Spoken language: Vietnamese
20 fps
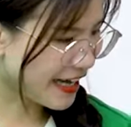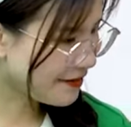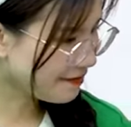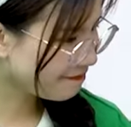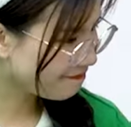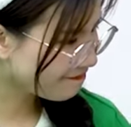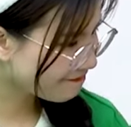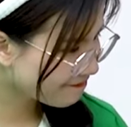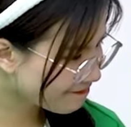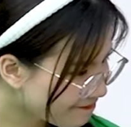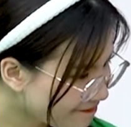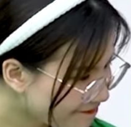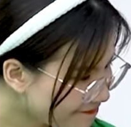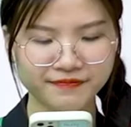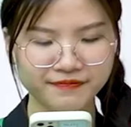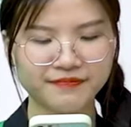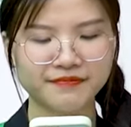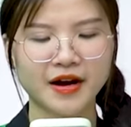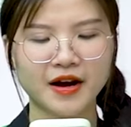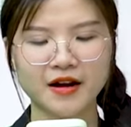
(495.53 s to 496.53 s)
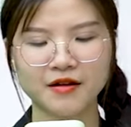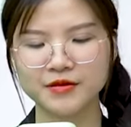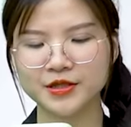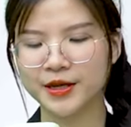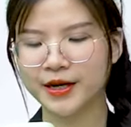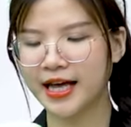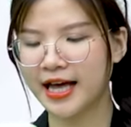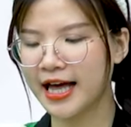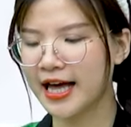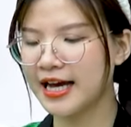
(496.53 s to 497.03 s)
ka? Ừ, Bảo Long
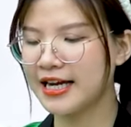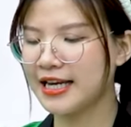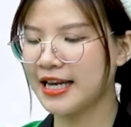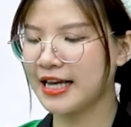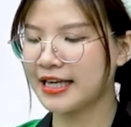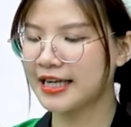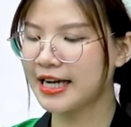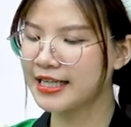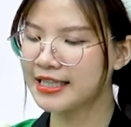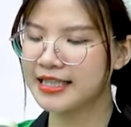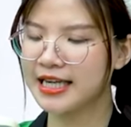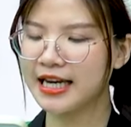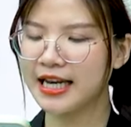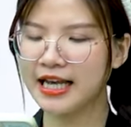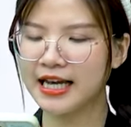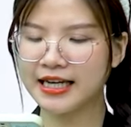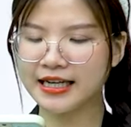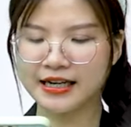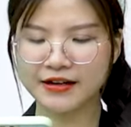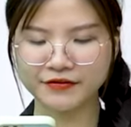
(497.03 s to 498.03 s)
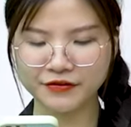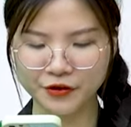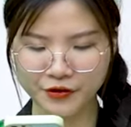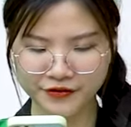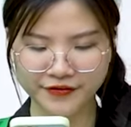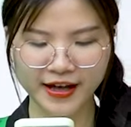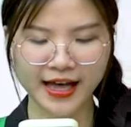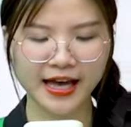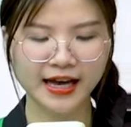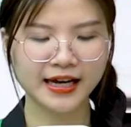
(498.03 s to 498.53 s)
chọn hai là nhanh chân lên là vội
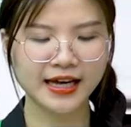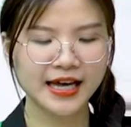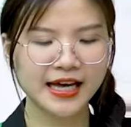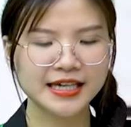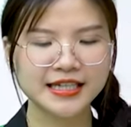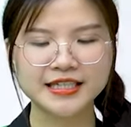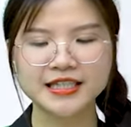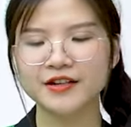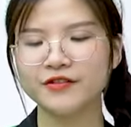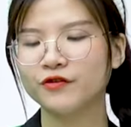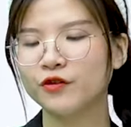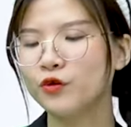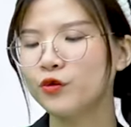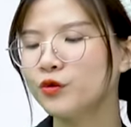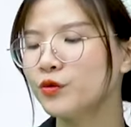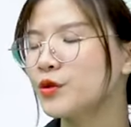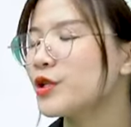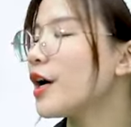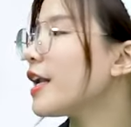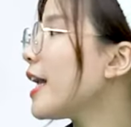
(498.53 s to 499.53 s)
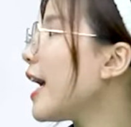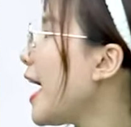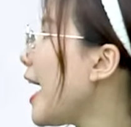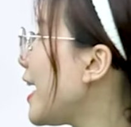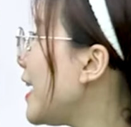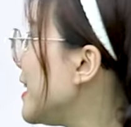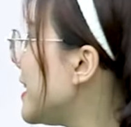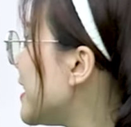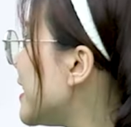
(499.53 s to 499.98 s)
vàng Trịnh Vũ cũng chọn hai